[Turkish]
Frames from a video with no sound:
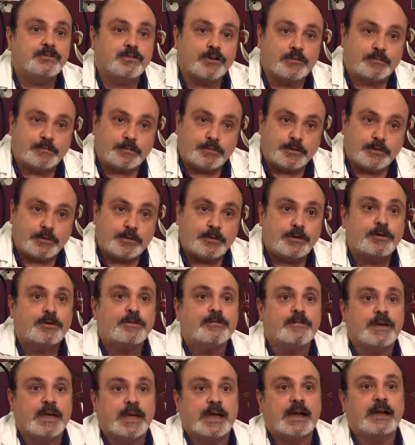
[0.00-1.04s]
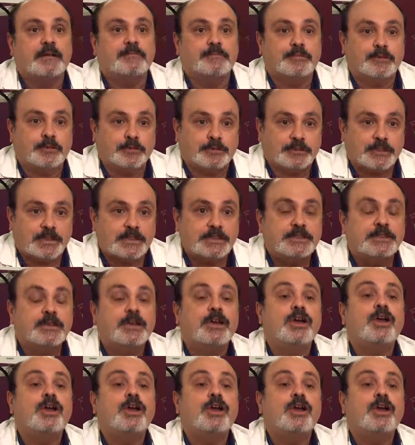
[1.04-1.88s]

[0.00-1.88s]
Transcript: Köprü veya protez.